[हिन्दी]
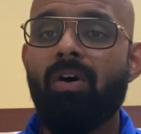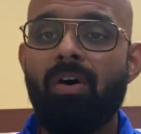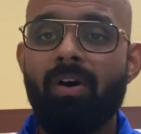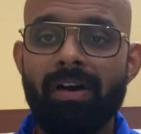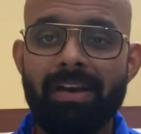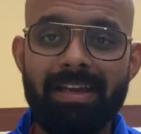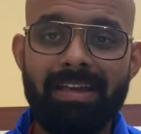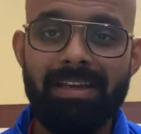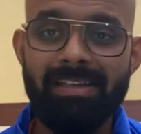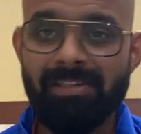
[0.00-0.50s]

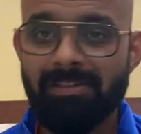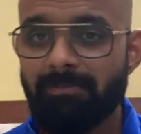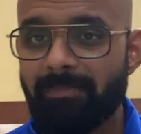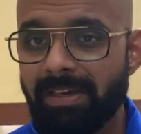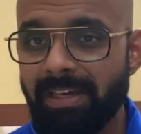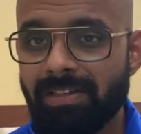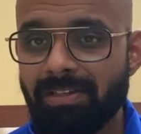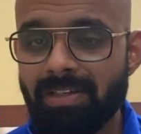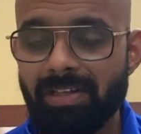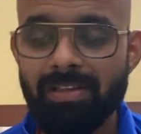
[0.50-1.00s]
और इस
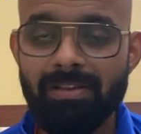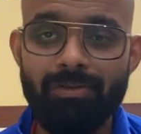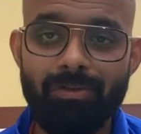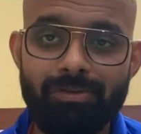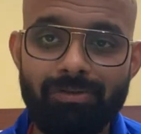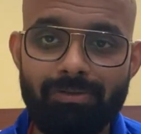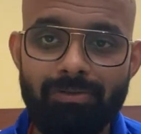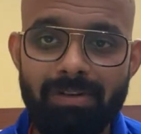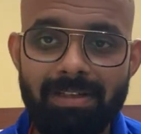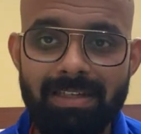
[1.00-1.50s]
बीच
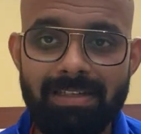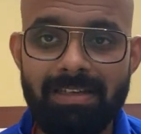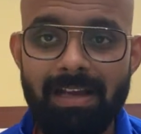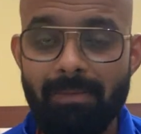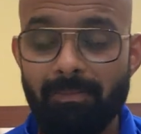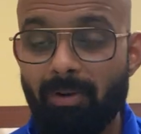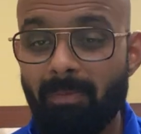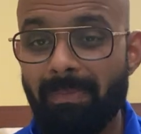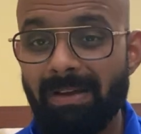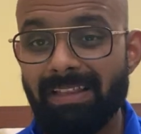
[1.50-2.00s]
दोस्तों जैसा आपको